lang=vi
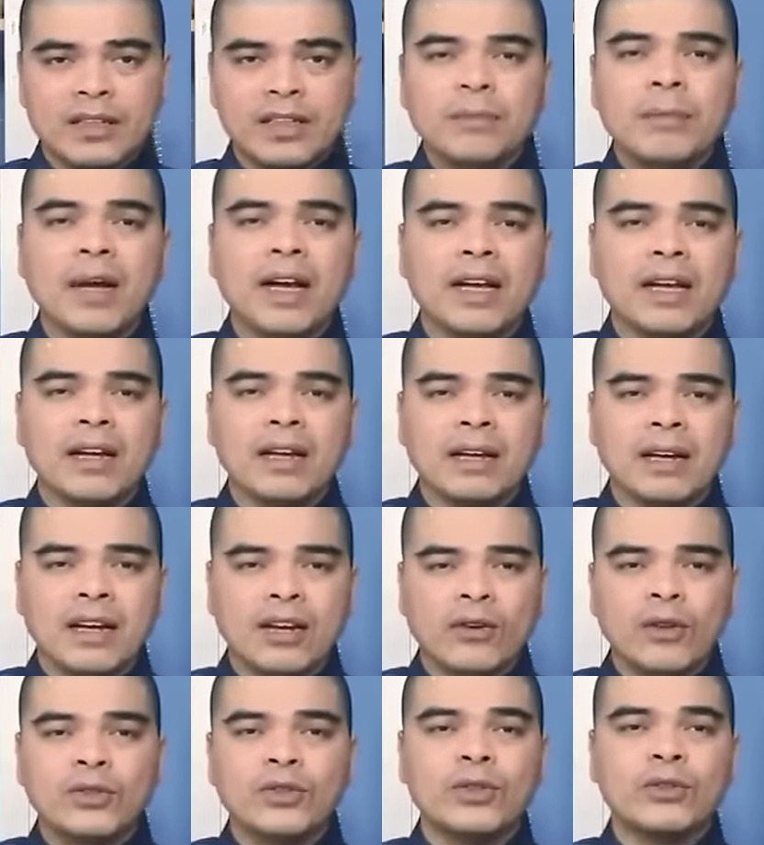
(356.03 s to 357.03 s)
Thứ bảy
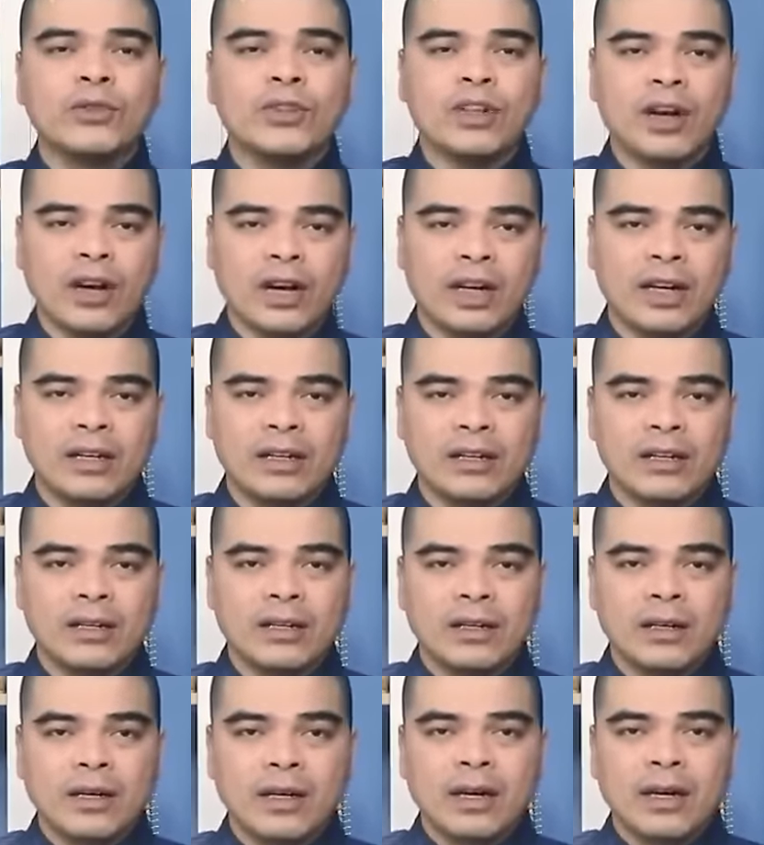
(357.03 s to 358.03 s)
là côn trùng nhỏ.
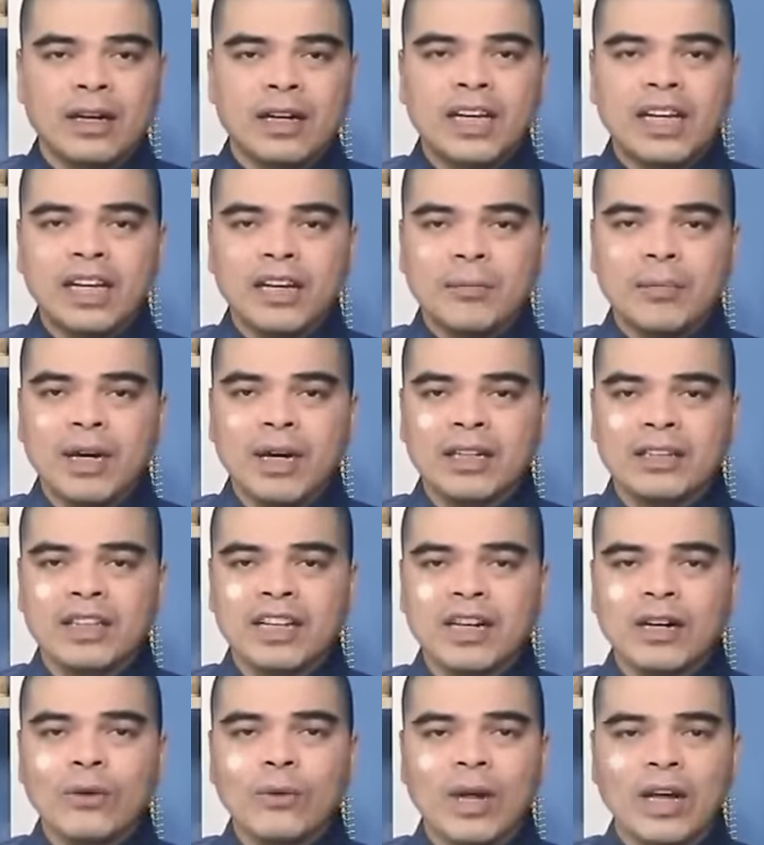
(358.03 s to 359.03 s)
Khi các bạn
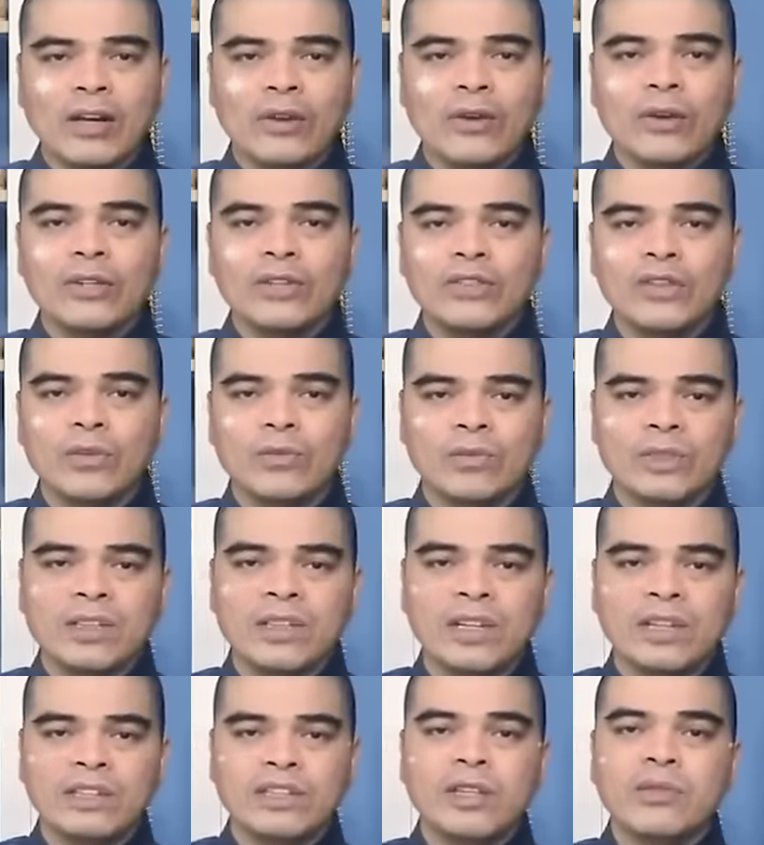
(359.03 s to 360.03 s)
thấy các loài côn trùng
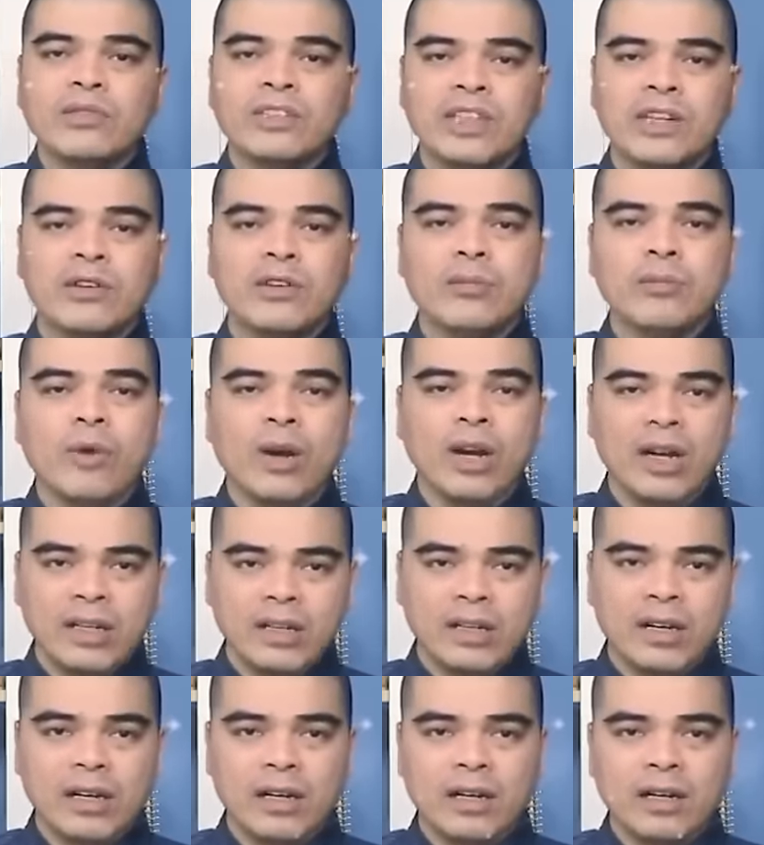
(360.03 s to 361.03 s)
như là châu chấu, bọ
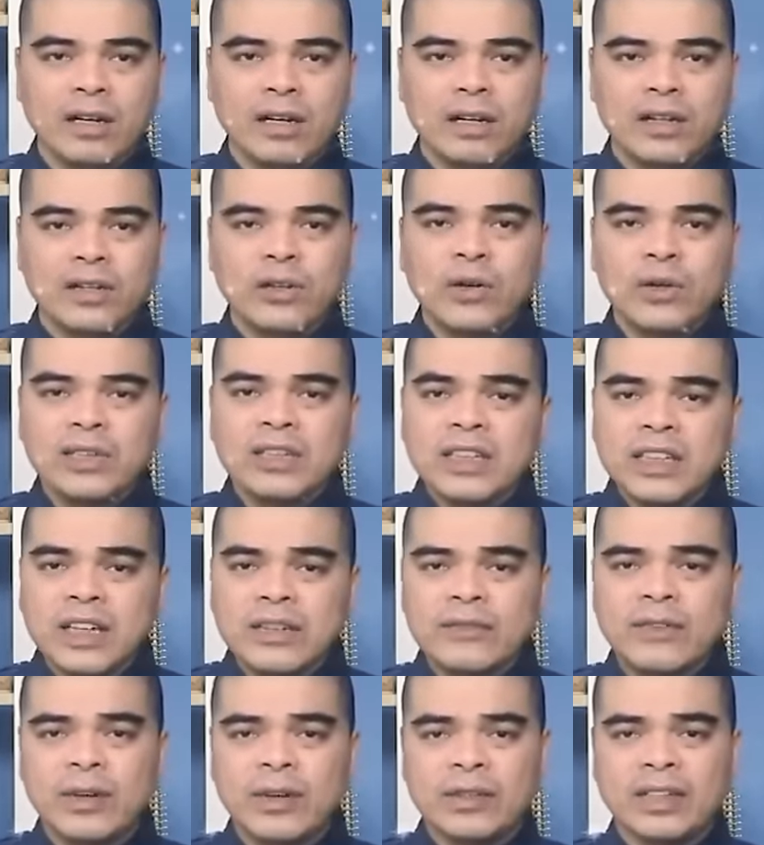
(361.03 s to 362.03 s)
ngựa đột
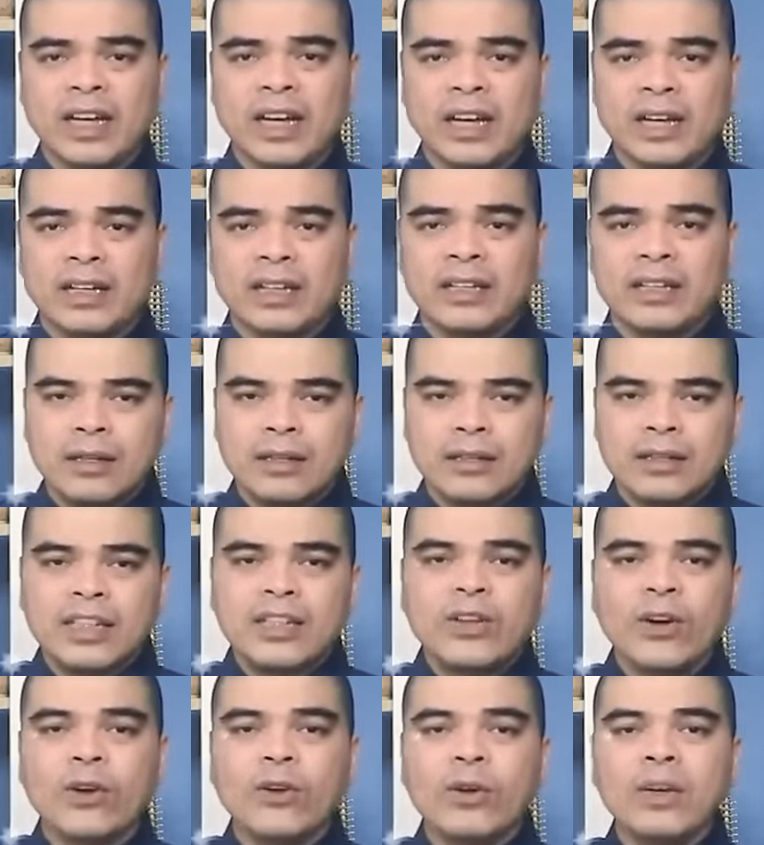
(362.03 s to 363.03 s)
nhiên vào nhà
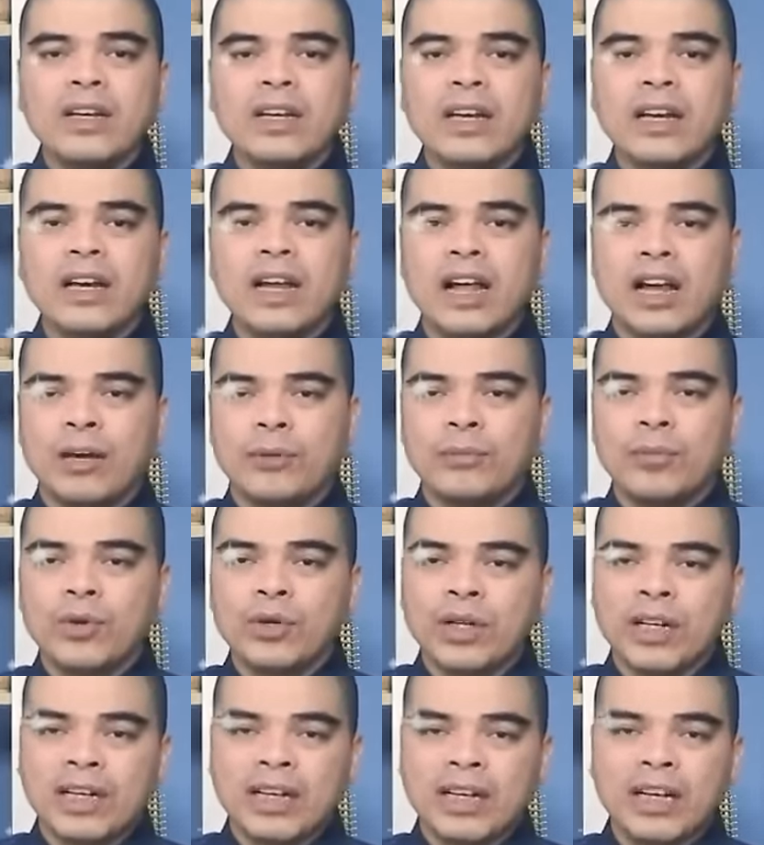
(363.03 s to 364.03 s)
thì đó có nghĩa là
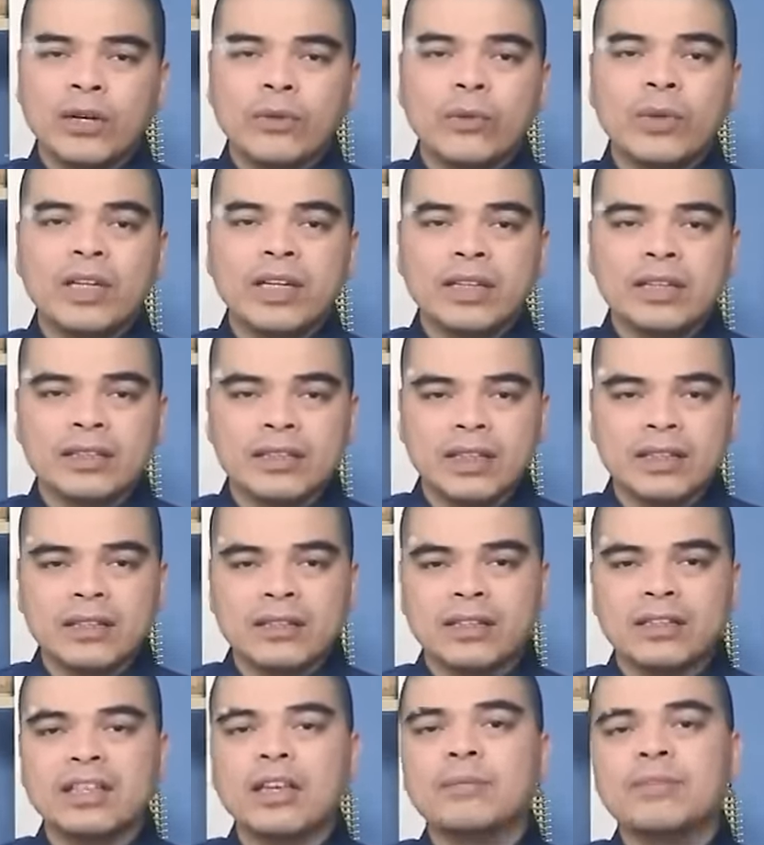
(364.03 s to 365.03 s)
một người khách quý sẽ
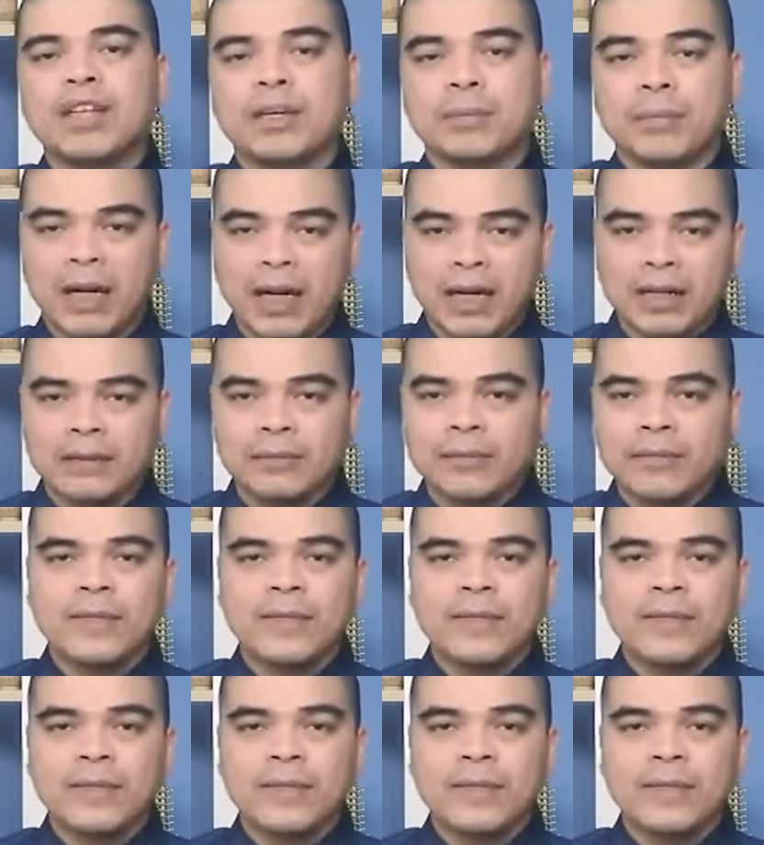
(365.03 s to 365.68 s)
tới thăm nhà bạn.